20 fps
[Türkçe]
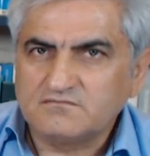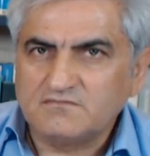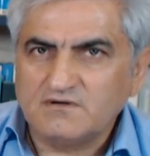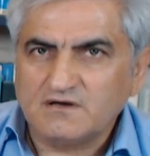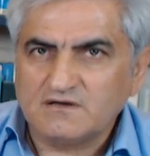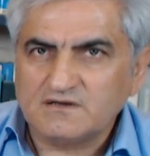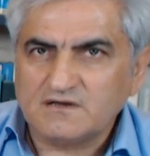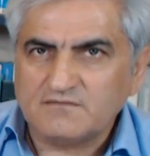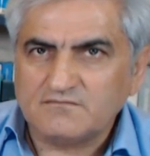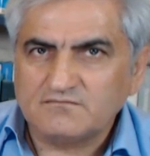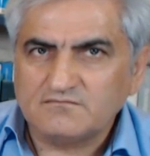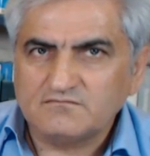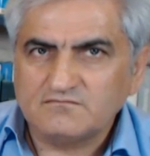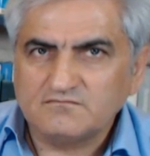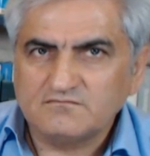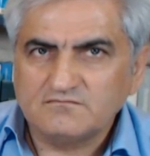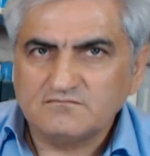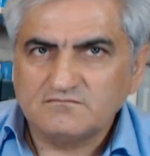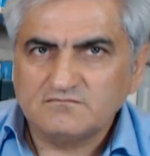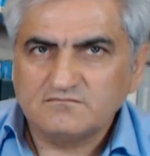Adam
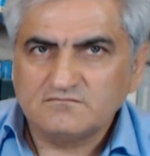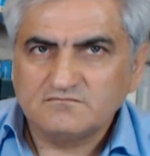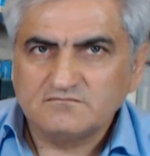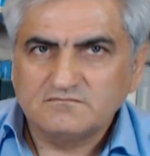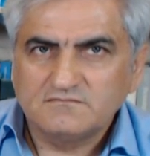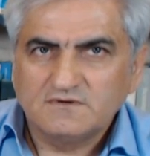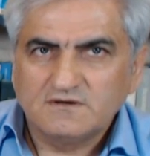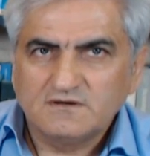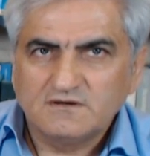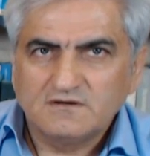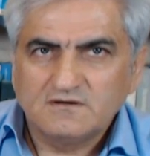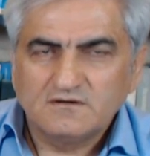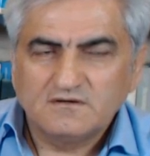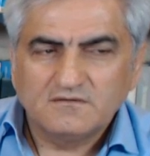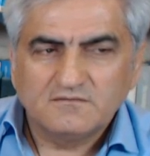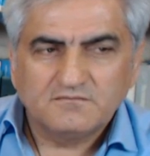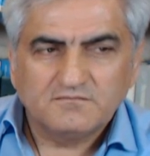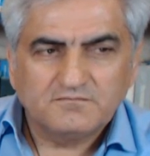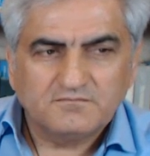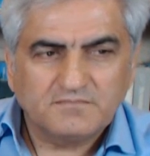
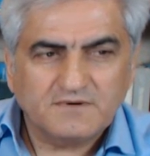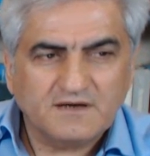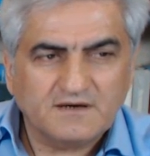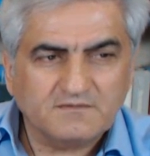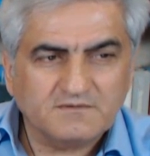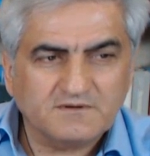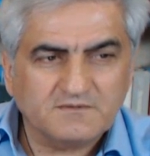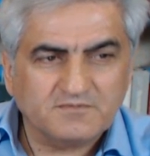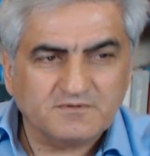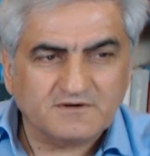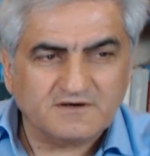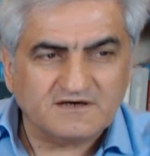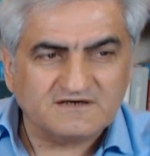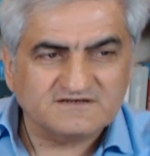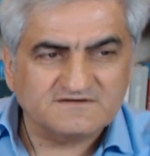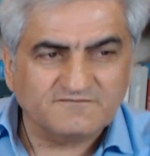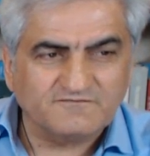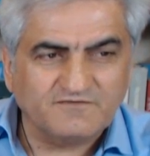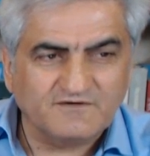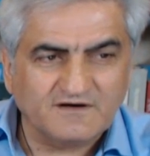benim gibi
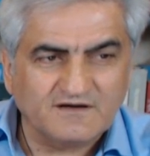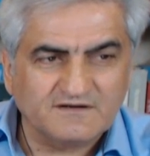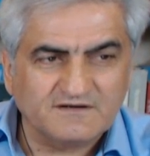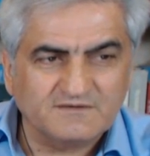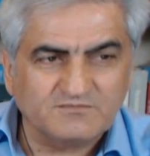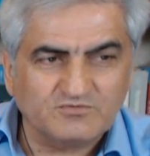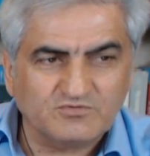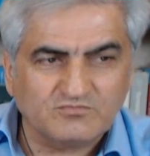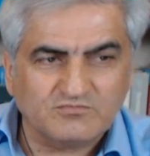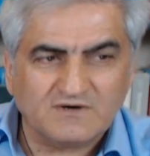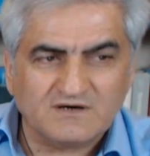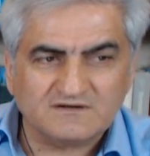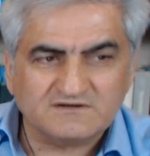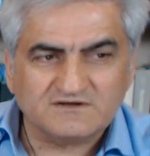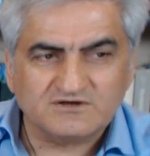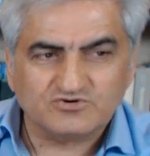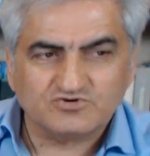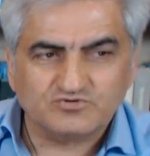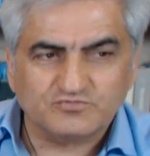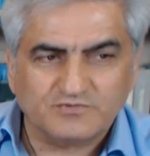Kasım falan demiyor.
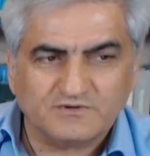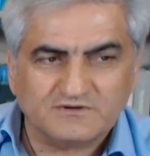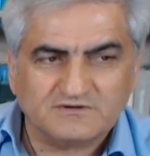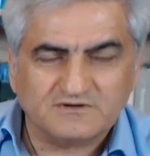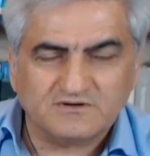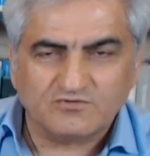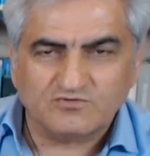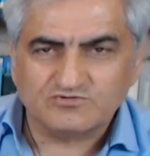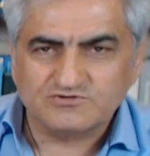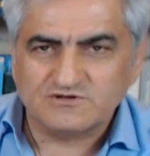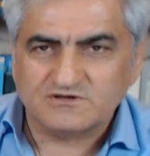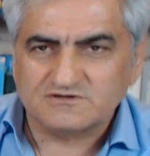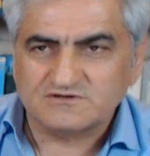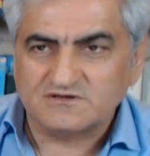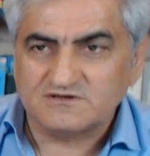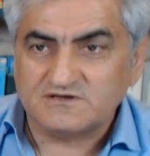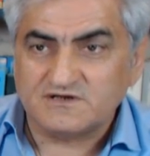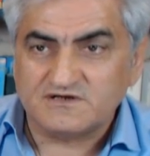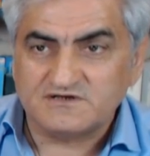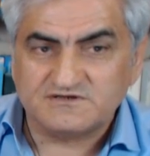Mart'ta, Şubat'ta,
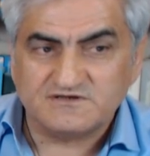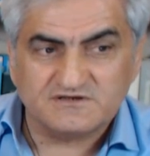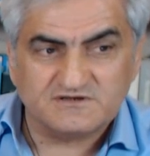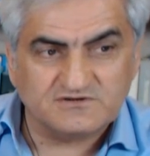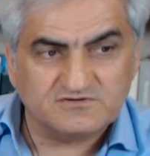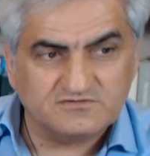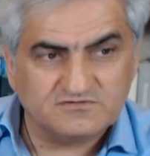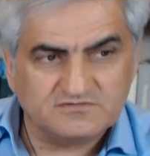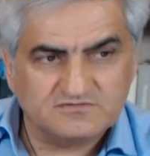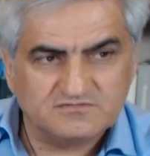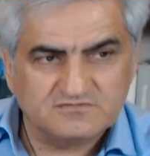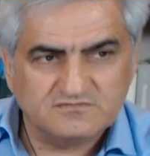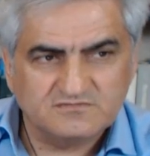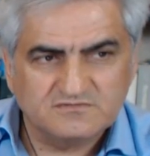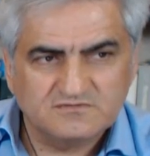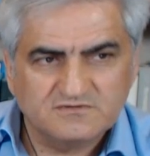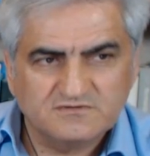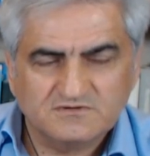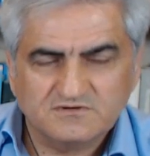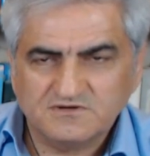Ocak'ta denize giriyor.
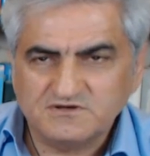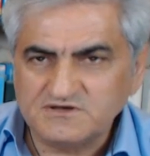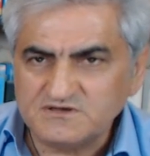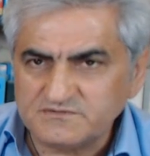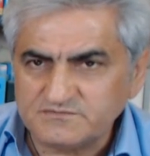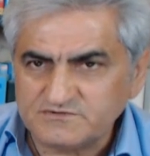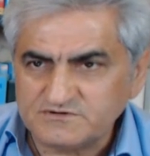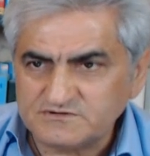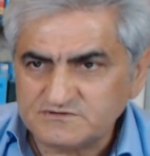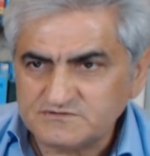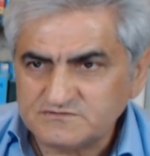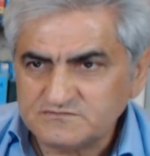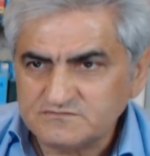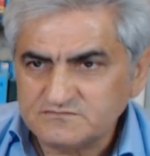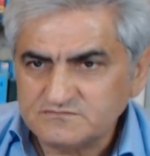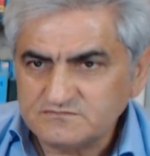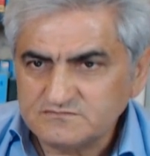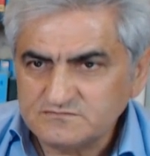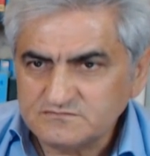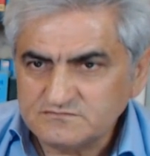Girmiş.
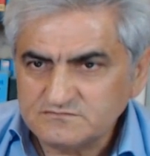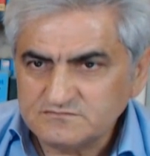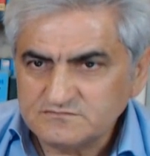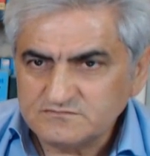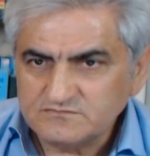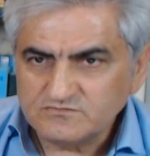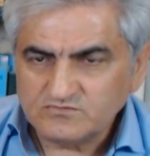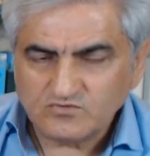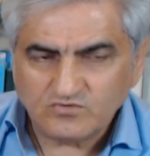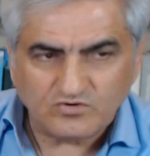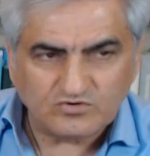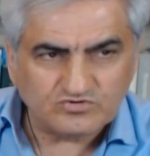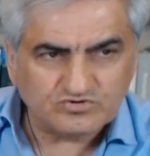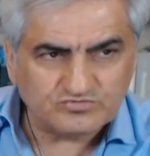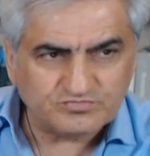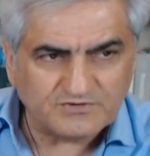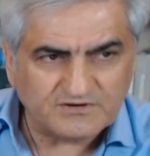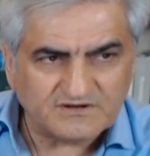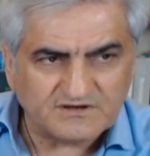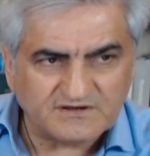30
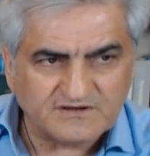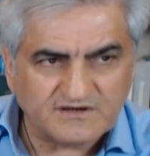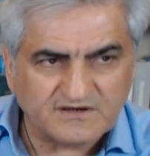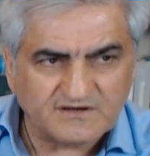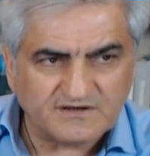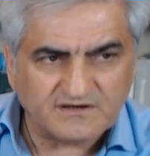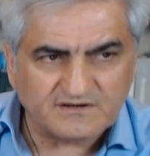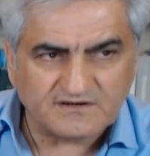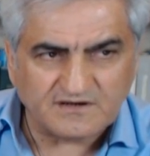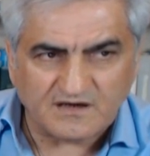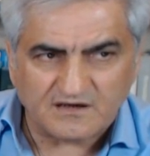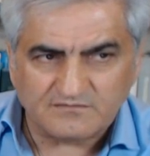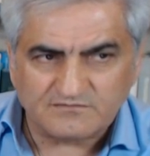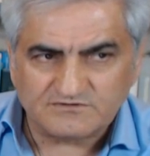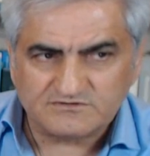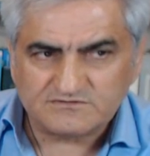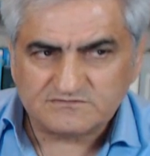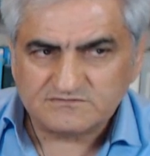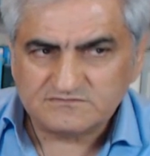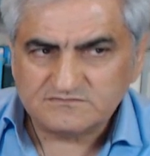metre derine dalmış.